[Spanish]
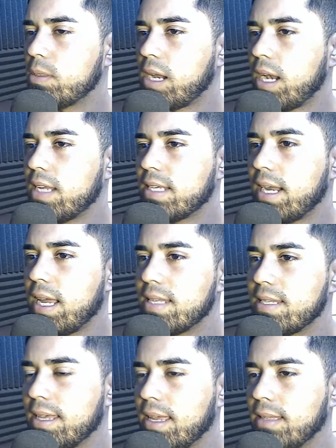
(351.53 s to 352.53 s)
a realizar el
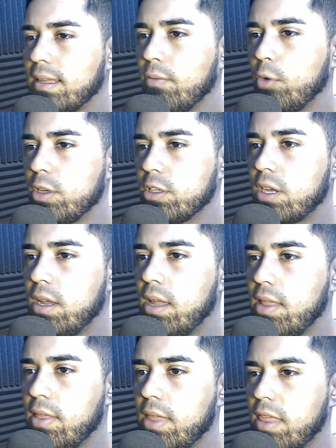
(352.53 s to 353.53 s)
siguiente bridge
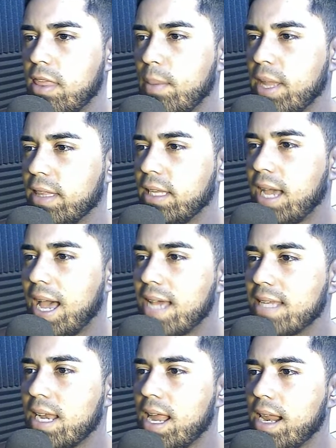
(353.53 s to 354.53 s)
desde Manta
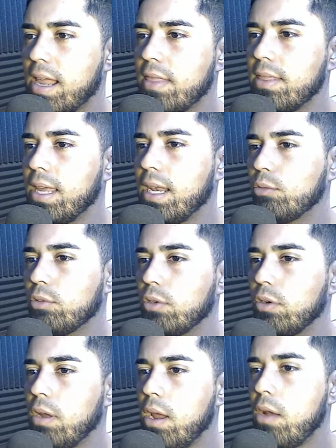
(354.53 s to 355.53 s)
hacia la red de
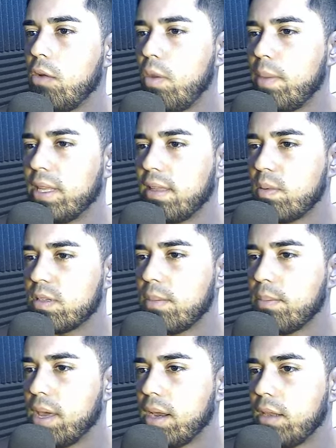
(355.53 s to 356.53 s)
Neutron. Nuevamente vamos a
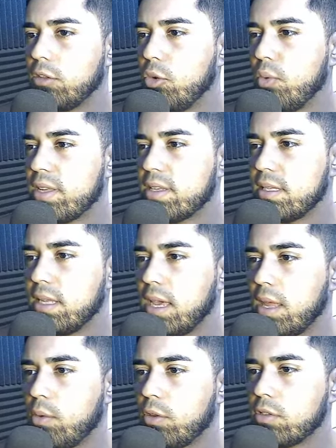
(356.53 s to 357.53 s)
enviar tokens TIA, ¿de
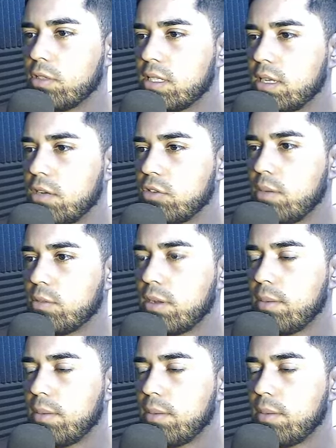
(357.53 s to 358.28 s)
acuerdo? Así que seleccionamos el